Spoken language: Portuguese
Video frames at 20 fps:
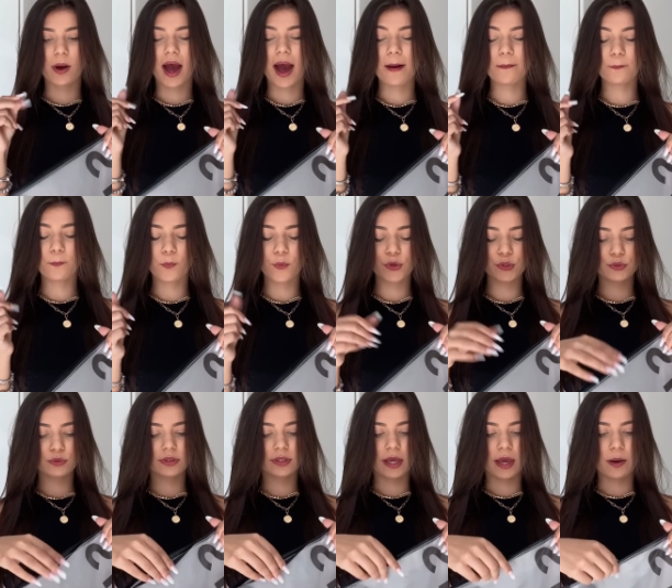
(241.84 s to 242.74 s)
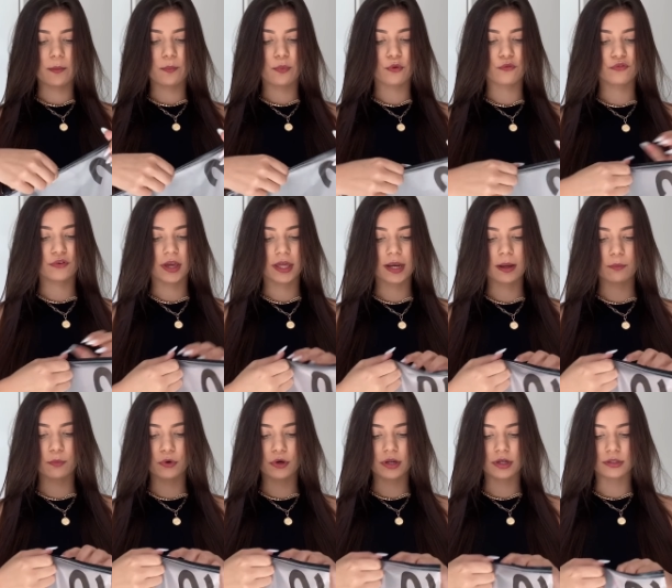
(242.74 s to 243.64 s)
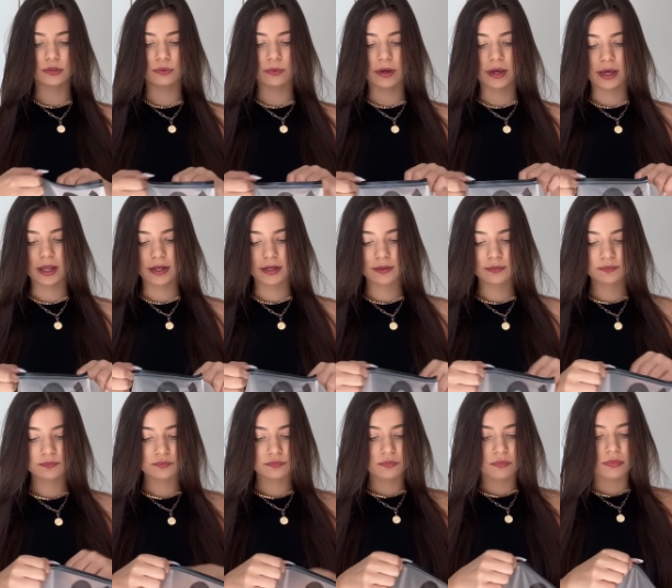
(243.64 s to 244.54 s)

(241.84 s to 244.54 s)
há muito tempo. Eu fiquei namorando ele.